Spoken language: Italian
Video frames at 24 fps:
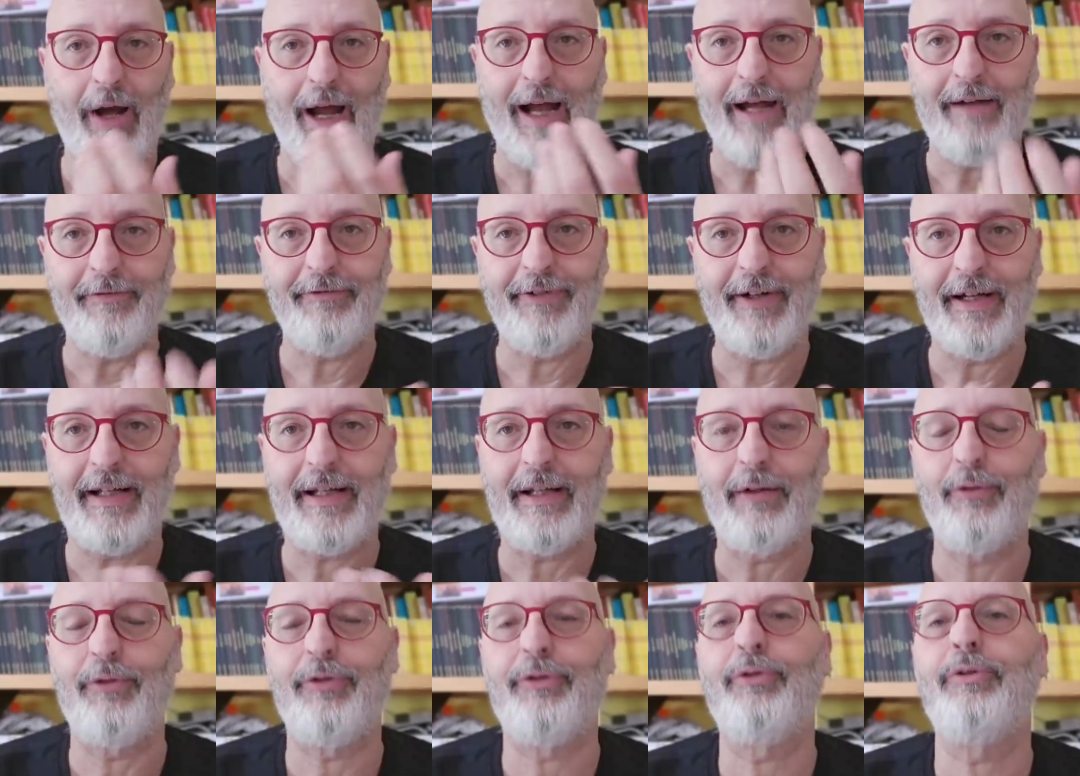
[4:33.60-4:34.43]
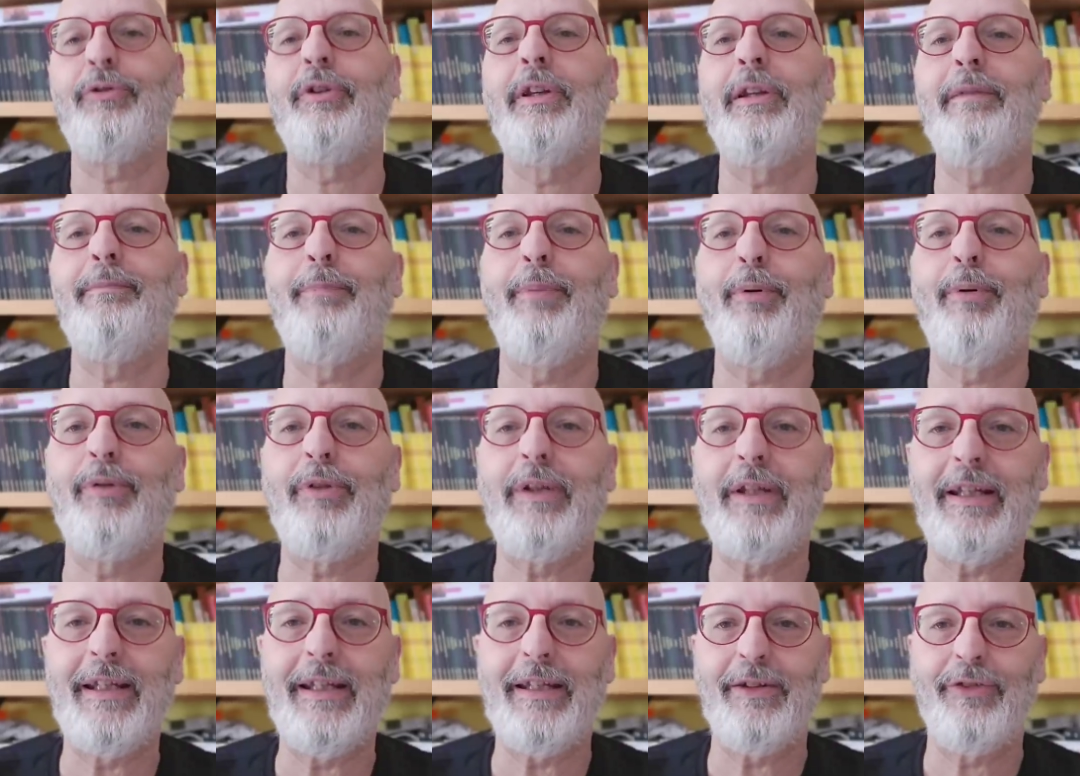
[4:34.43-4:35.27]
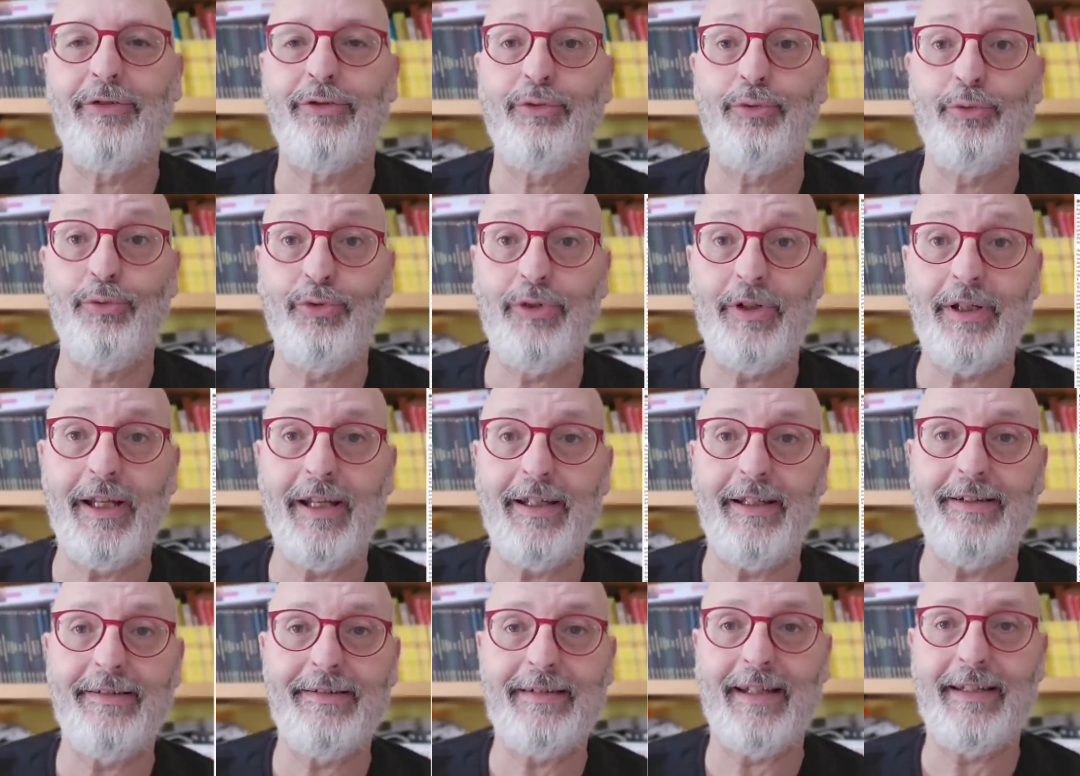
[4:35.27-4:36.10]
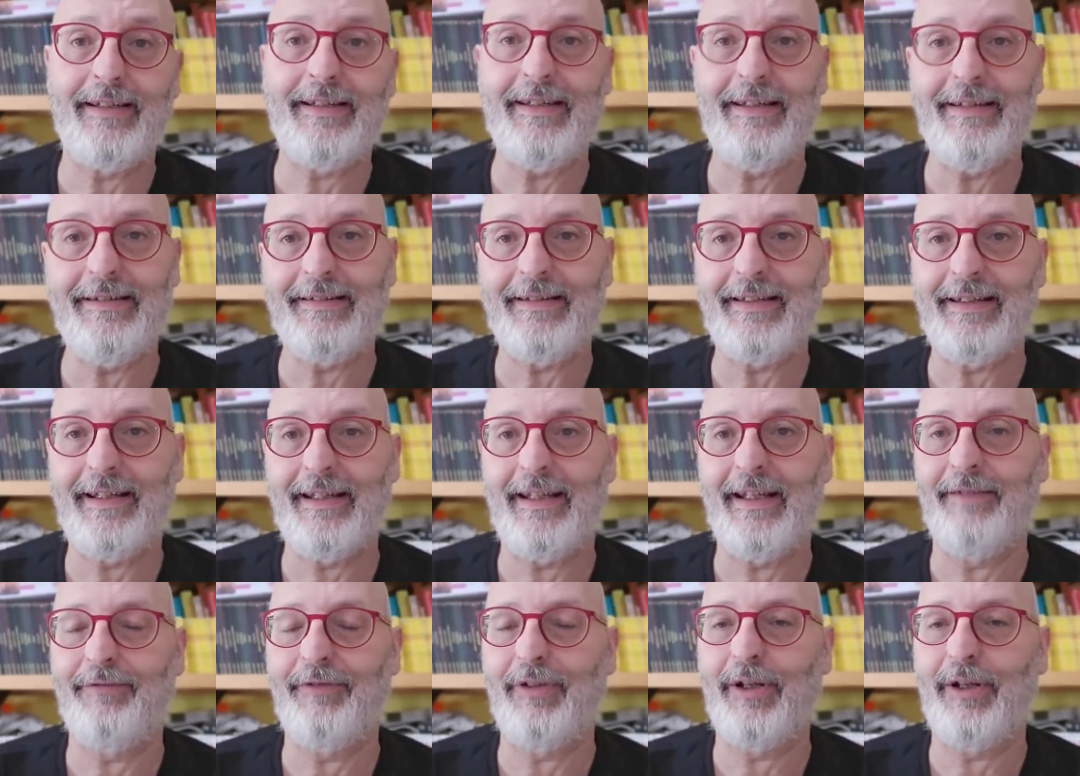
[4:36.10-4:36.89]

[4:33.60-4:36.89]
a fare questo tipo di studi e di statistiche,